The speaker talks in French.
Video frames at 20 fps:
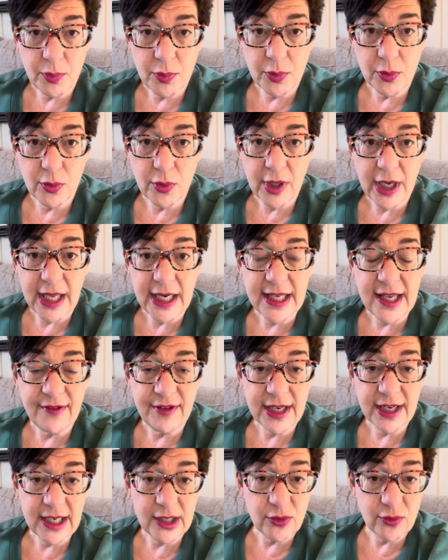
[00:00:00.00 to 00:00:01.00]
pour aller
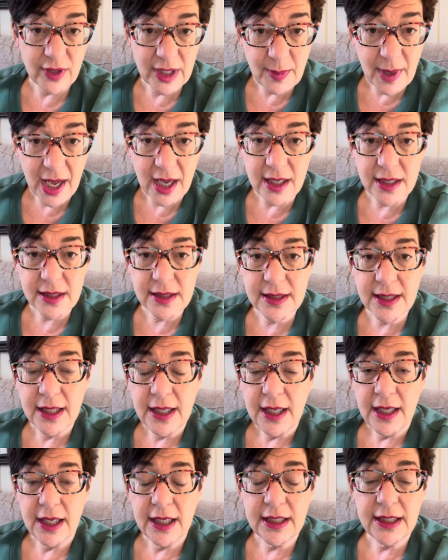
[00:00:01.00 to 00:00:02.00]
avec la nouvelle base
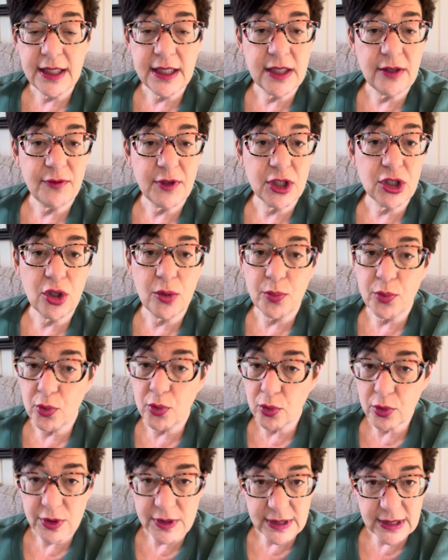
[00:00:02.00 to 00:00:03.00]
et qui était fait que
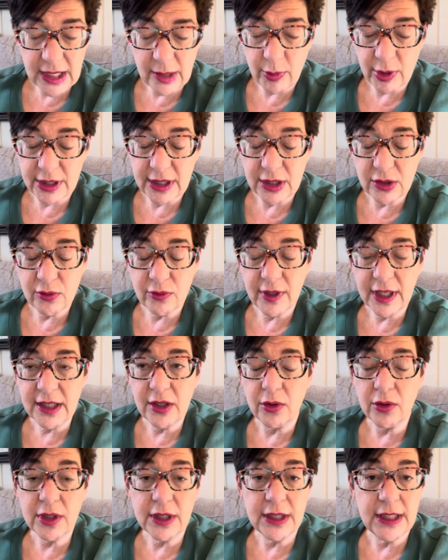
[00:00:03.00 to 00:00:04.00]
pour aussi la boîte découverte,
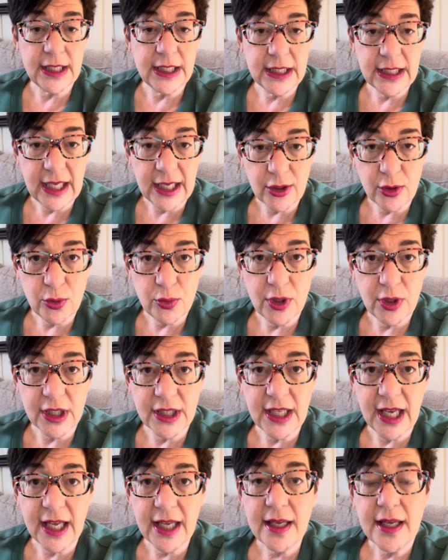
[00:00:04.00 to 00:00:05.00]
donc il est inclus
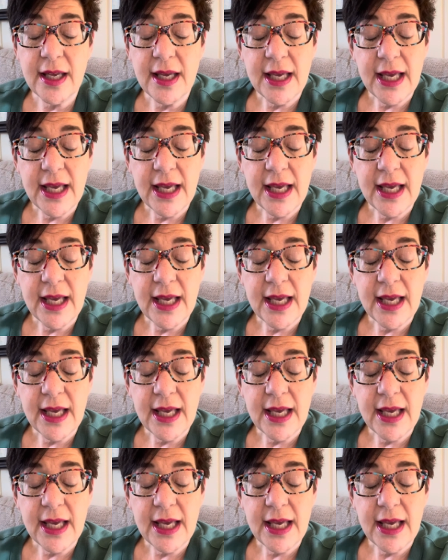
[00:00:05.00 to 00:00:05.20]
dedans.